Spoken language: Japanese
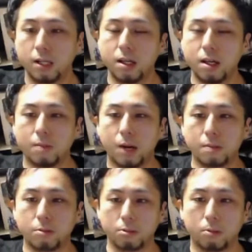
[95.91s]
いい
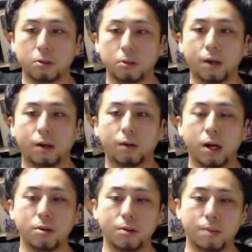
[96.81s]
バイブスを持ってるか、
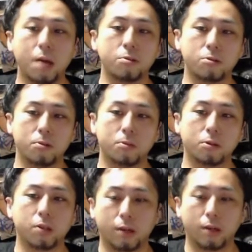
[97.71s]
悪いバイブスを持っ
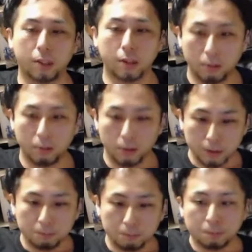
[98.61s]
てるかっ
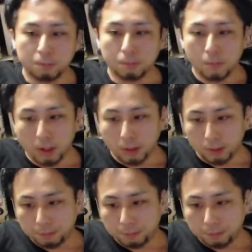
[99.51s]
ていう。